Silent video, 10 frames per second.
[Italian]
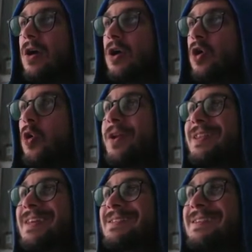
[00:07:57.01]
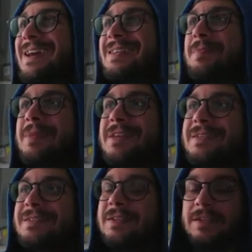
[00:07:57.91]
Cortesia di
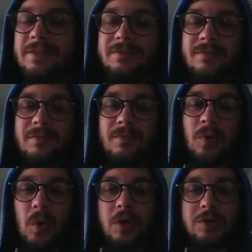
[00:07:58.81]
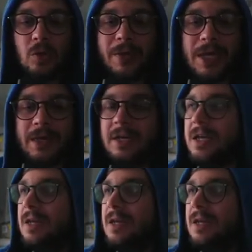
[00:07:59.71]
Misti. Molto bene.